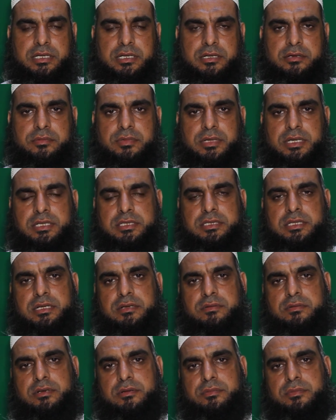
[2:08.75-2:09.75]
एक बड़े
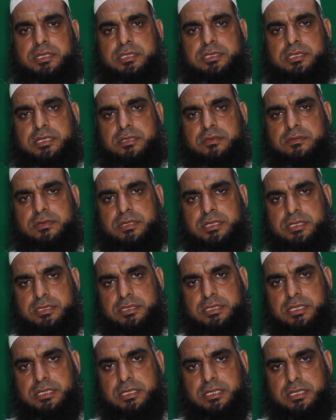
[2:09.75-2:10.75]
जानवर में सातवा
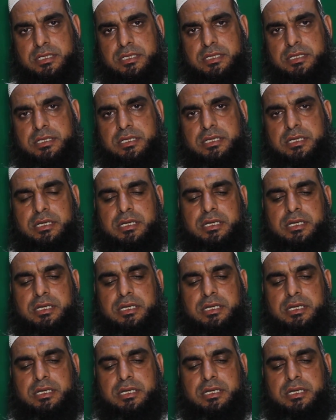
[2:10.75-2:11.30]
हिस्सा ले लिया